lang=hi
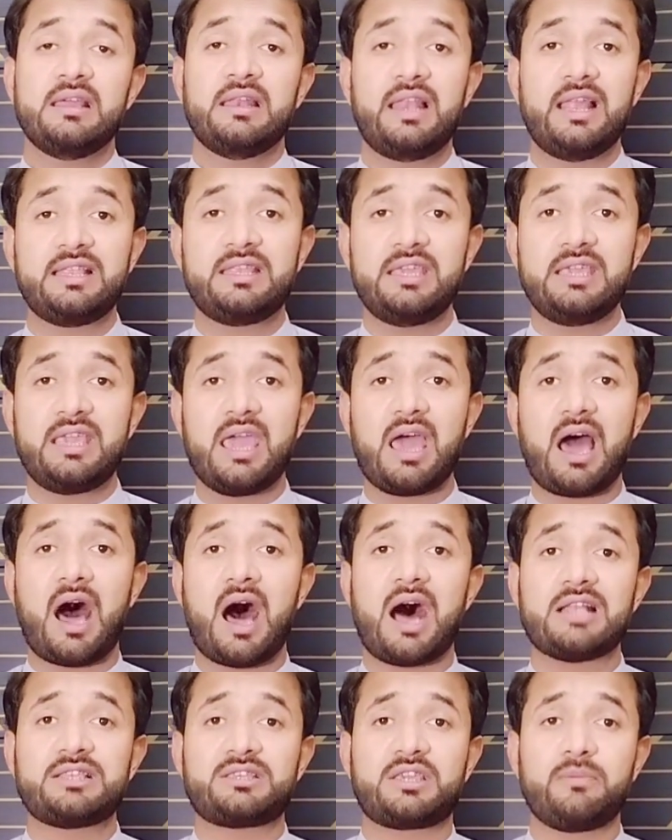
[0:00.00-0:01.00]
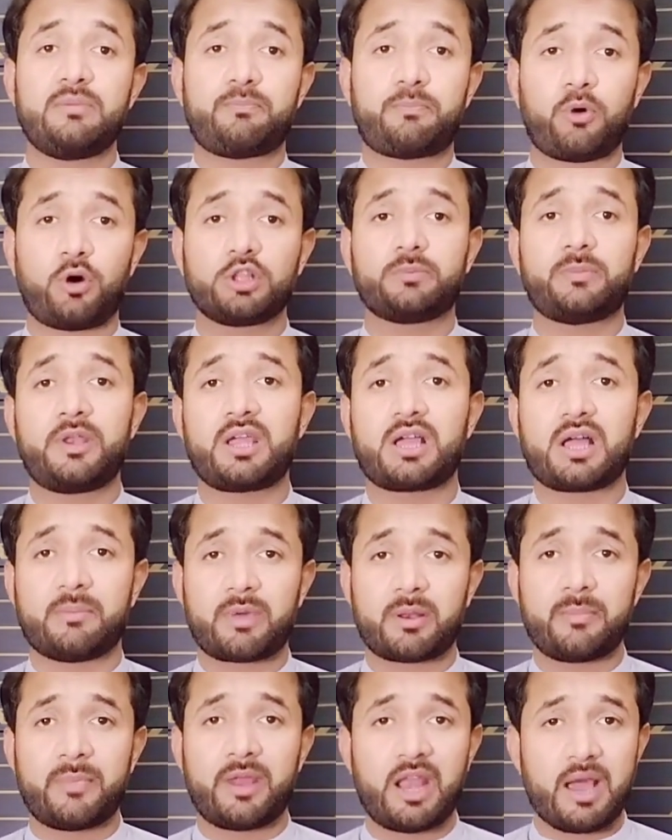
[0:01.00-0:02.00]
लेकिन ये आज की बहुत बड़ी
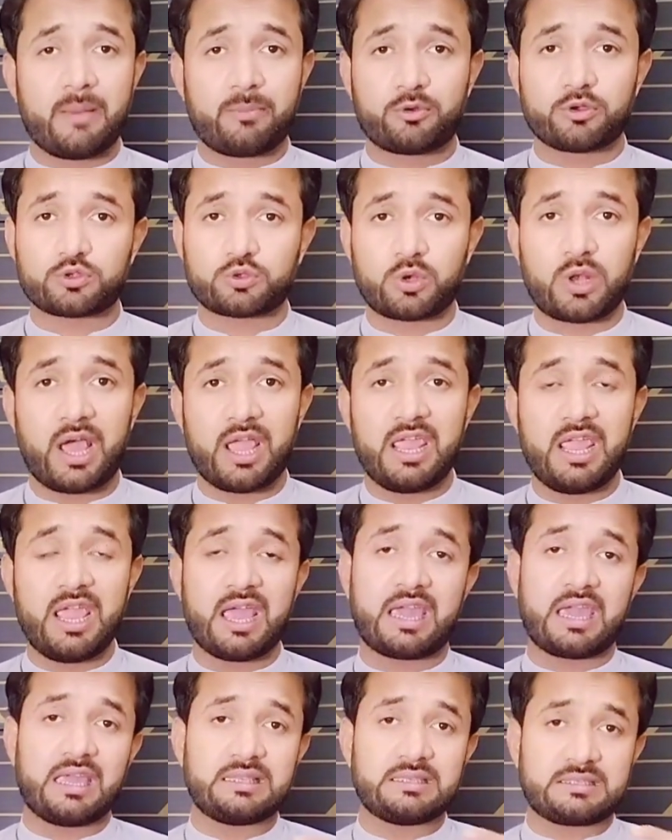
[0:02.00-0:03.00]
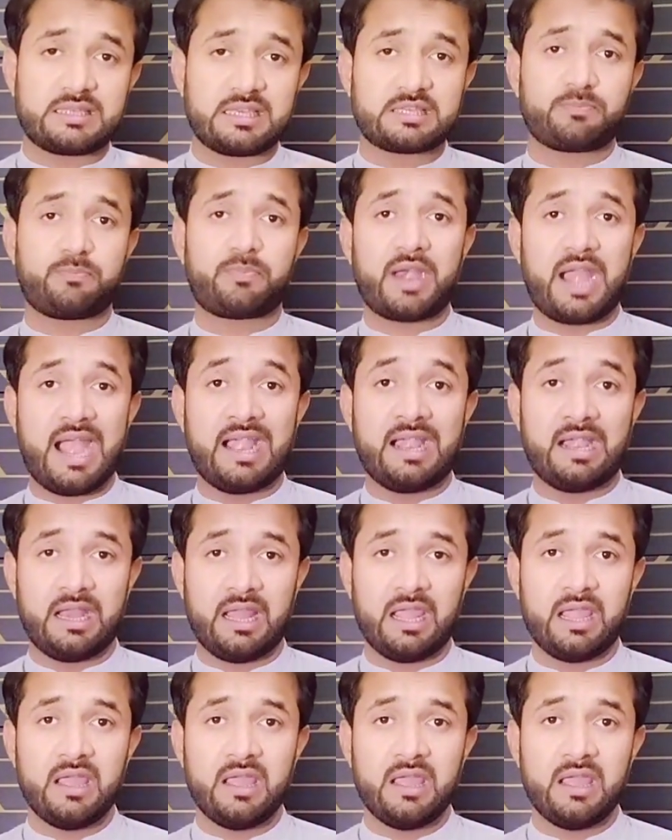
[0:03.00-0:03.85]
खबर मैंने आपको सुनाई है कि जिस ब्रांड ने